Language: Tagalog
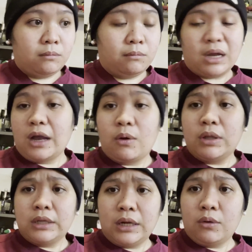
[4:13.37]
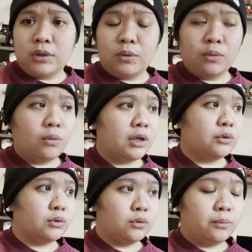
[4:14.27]
Magagawa na lang ako ng kung
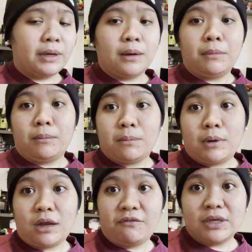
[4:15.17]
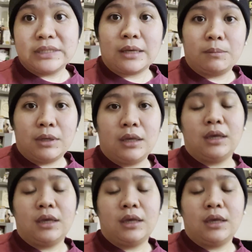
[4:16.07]
ano-ano para may ma-breakfast kami.